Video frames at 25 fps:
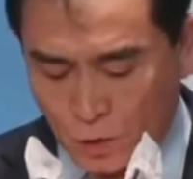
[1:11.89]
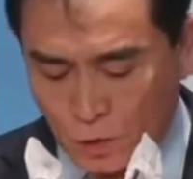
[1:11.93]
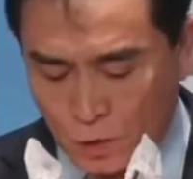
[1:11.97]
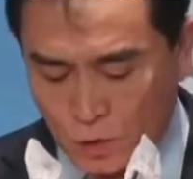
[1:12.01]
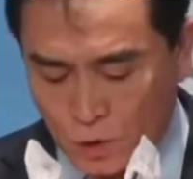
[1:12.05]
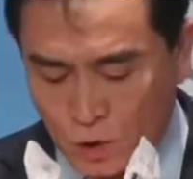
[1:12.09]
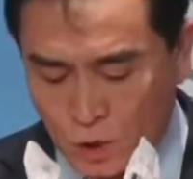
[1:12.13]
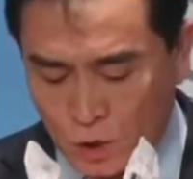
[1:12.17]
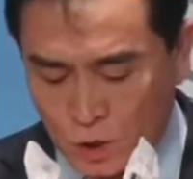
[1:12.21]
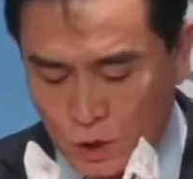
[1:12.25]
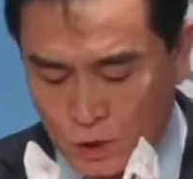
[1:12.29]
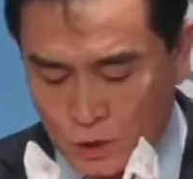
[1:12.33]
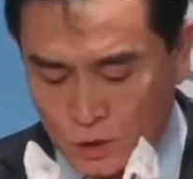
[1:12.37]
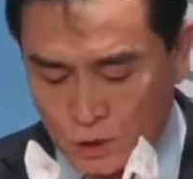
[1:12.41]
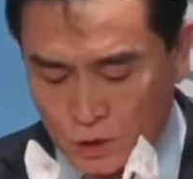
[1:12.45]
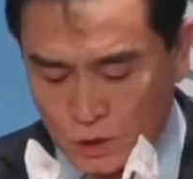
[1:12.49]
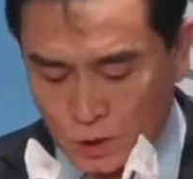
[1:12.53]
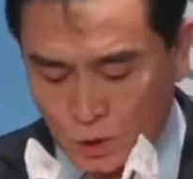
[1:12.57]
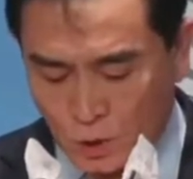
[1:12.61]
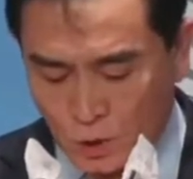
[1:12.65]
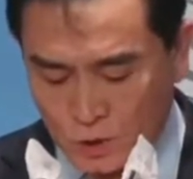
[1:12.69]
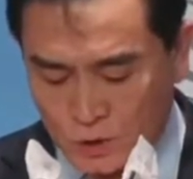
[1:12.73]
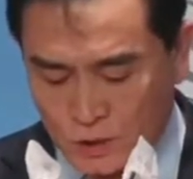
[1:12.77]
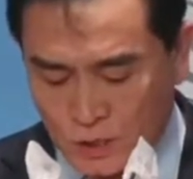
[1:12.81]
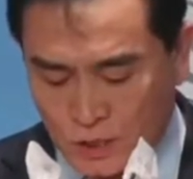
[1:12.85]

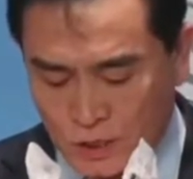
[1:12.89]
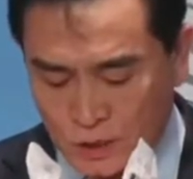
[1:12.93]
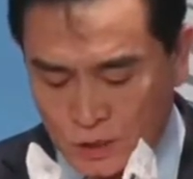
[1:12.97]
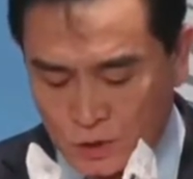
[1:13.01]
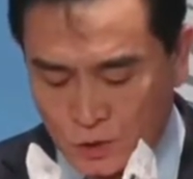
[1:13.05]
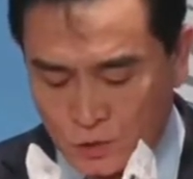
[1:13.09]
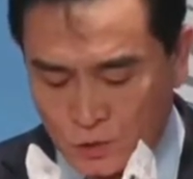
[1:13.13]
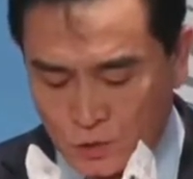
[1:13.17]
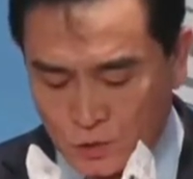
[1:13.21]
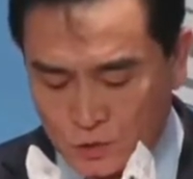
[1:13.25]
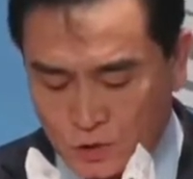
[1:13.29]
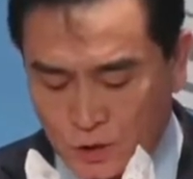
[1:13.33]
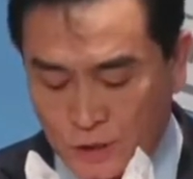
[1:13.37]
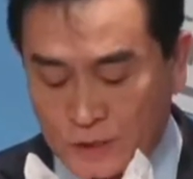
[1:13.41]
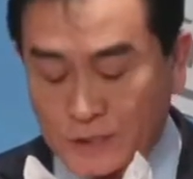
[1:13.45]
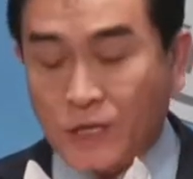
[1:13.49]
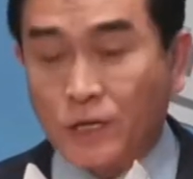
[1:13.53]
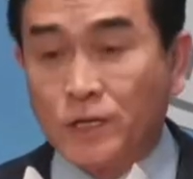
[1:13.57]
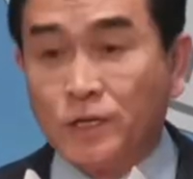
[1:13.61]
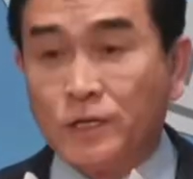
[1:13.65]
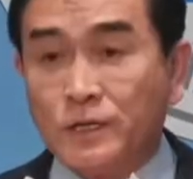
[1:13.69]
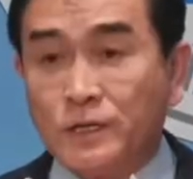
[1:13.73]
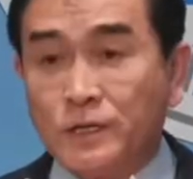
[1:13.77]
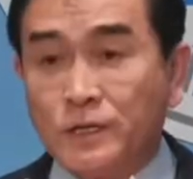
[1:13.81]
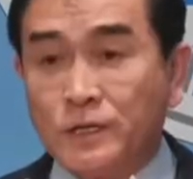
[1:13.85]
오늘 노켓
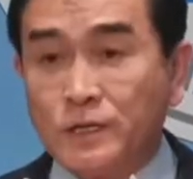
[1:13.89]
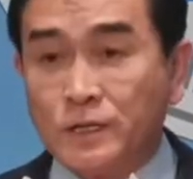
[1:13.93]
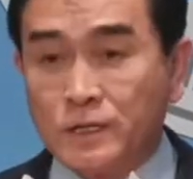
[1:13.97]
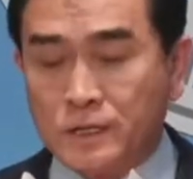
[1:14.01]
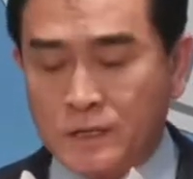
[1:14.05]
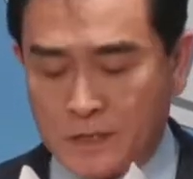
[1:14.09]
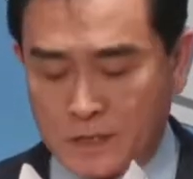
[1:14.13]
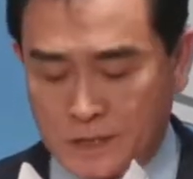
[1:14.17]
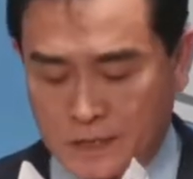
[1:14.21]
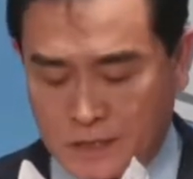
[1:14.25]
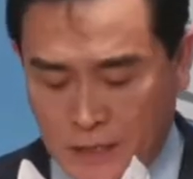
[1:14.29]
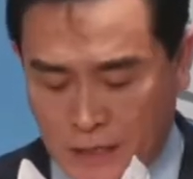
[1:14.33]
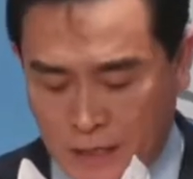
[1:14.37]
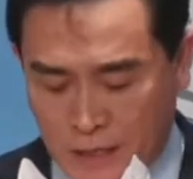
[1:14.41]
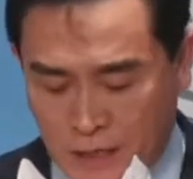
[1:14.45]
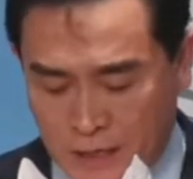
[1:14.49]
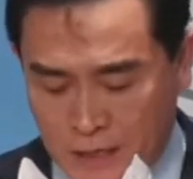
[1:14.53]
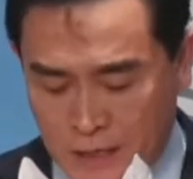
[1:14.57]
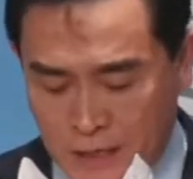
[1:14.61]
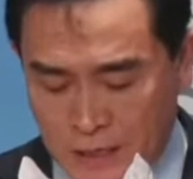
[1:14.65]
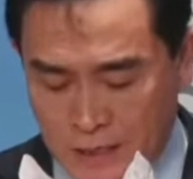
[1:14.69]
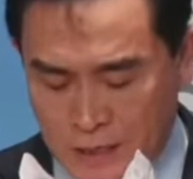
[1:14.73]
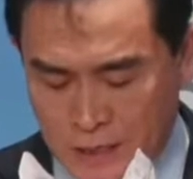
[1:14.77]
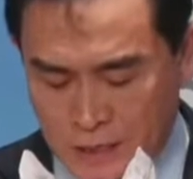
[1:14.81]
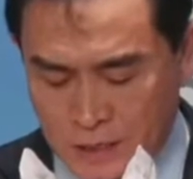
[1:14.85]
뉴스에서는
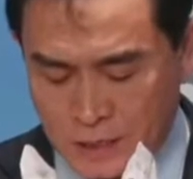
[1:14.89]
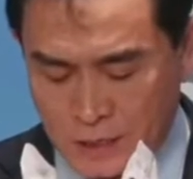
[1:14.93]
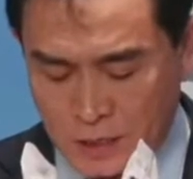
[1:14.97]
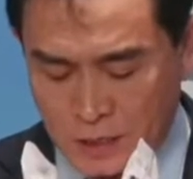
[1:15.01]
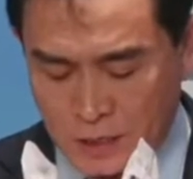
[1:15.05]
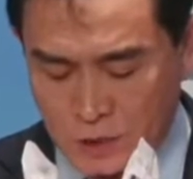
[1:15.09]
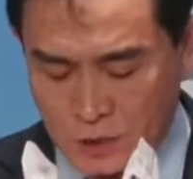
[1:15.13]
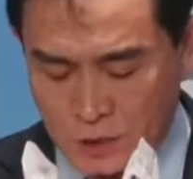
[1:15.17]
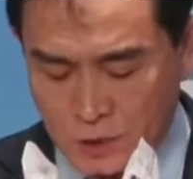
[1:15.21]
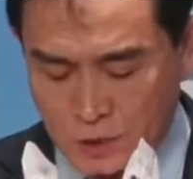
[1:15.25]
제가